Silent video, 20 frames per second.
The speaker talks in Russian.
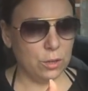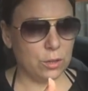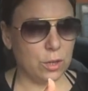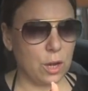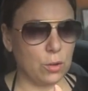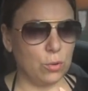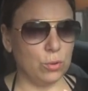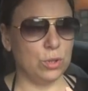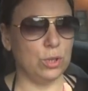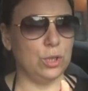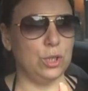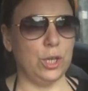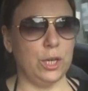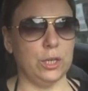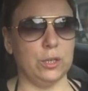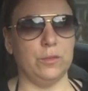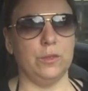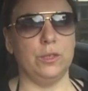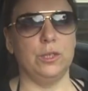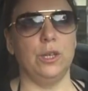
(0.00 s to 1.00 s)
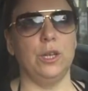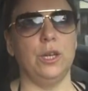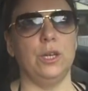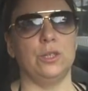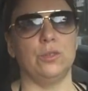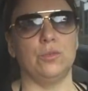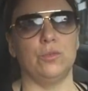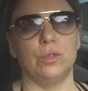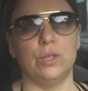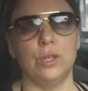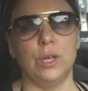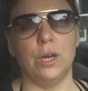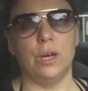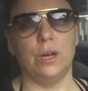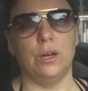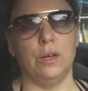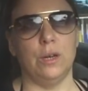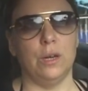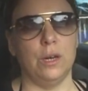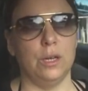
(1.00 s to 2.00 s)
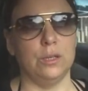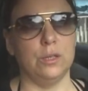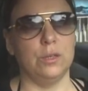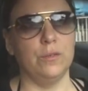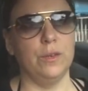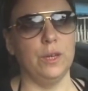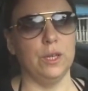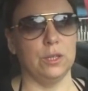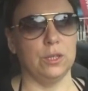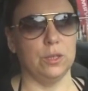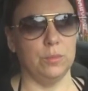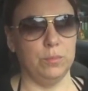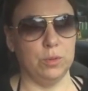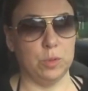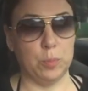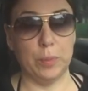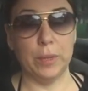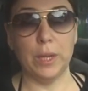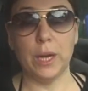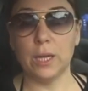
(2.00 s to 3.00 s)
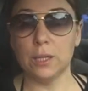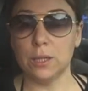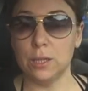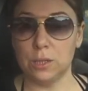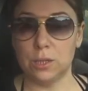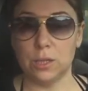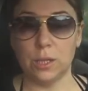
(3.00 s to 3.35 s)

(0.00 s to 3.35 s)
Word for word: какой-то час выделяешь вот на ответы бесплатные,